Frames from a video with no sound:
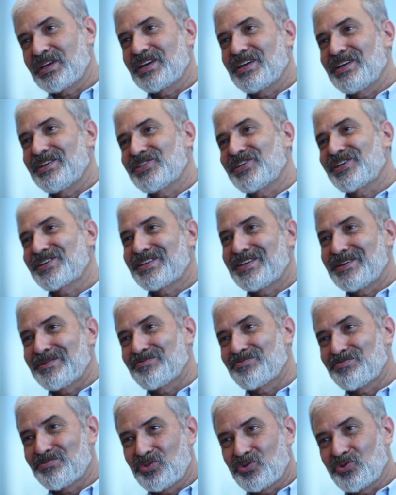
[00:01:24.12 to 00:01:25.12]
gelecekte
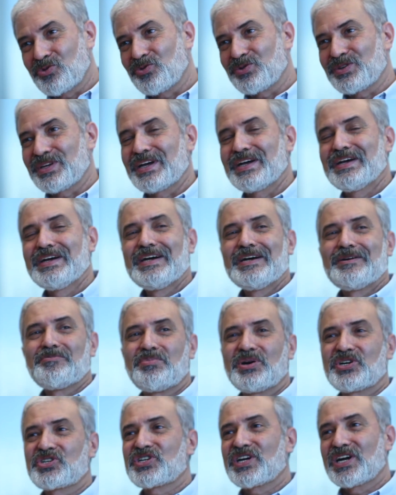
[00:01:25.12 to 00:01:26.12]
bu konuda
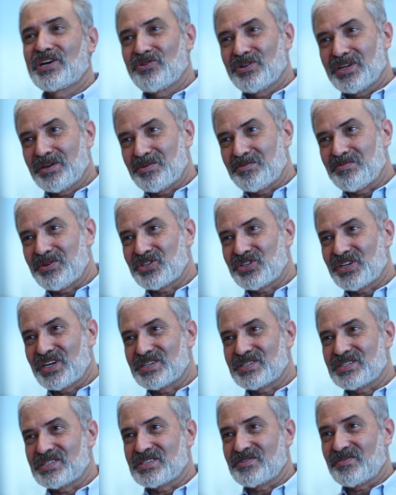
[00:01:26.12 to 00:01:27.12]
başarılı olabilme
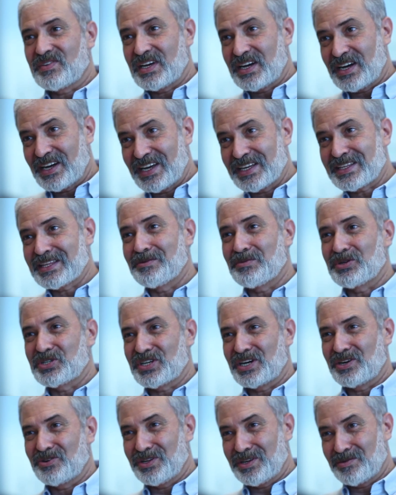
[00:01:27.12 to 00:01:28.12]
şansınız veya hayatla
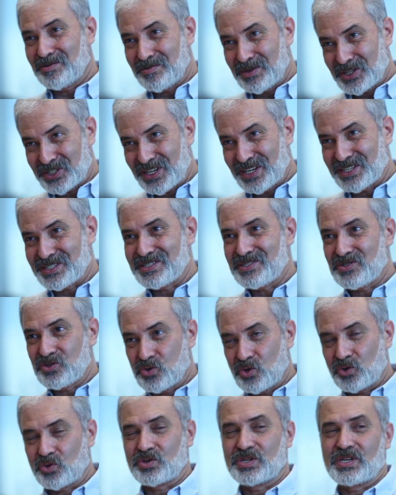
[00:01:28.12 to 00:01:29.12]
başarılı olabilme şansınız
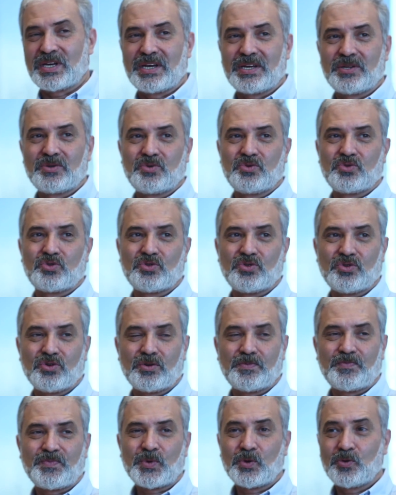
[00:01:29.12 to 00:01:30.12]
yok diye
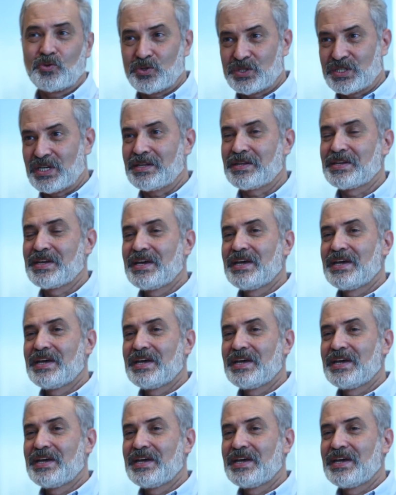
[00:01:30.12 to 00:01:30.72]
düşünüyorum. O yüzden